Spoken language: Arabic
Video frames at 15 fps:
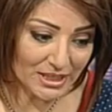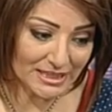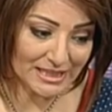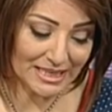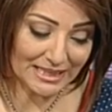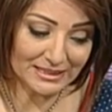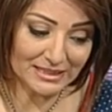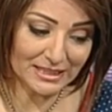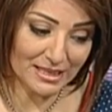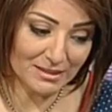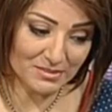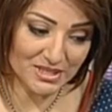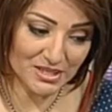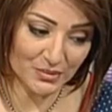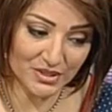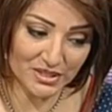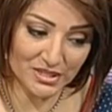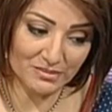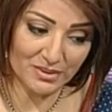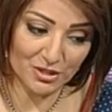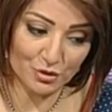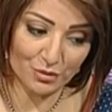لك العدد خمسة
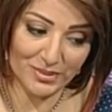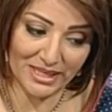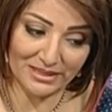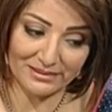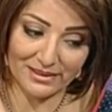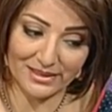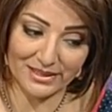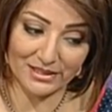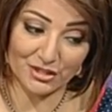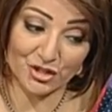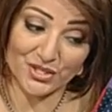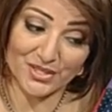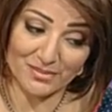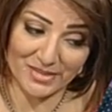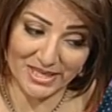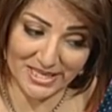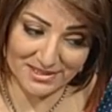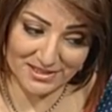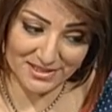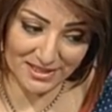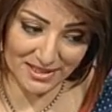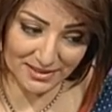وارتباطه بأعضاء الجسم
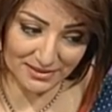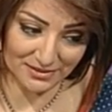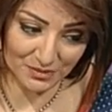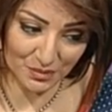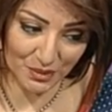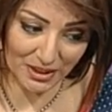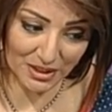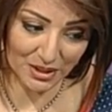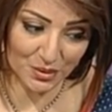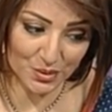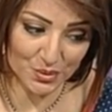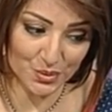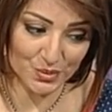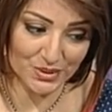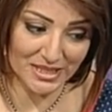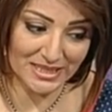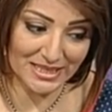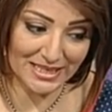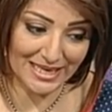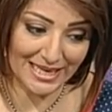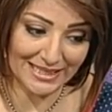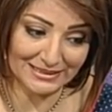الإنسان وعلى الخصوص أن
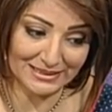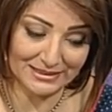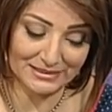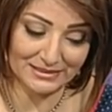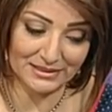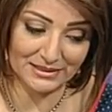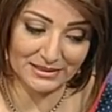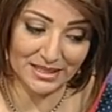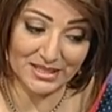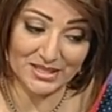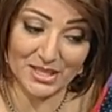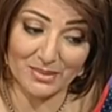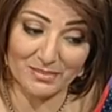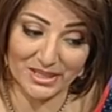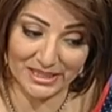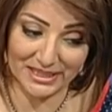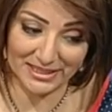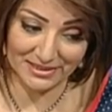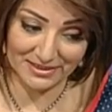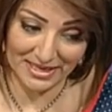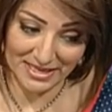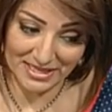العدد أصابع
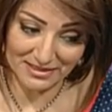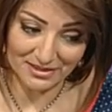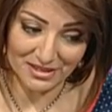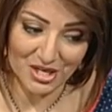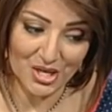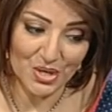اليدين